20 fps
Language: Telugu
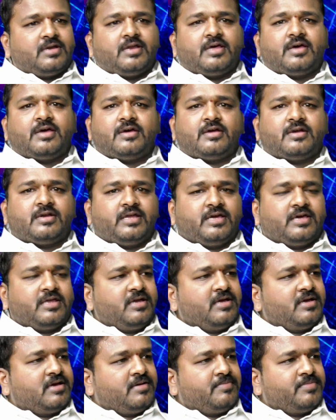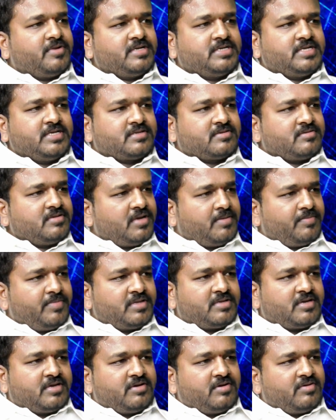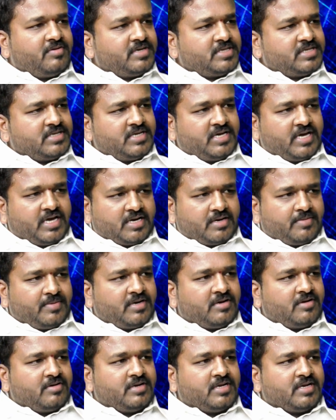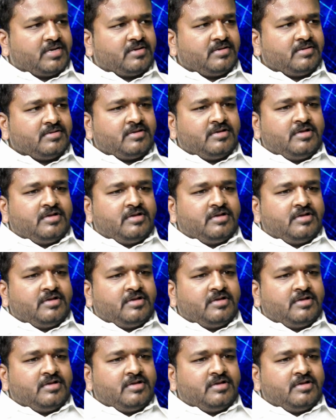నా డిగ్రీ కంప్లీట్ చేసుకుంది అంబేద్కర్ యూనివర్సిటీ హైదరాబాద్లో నేను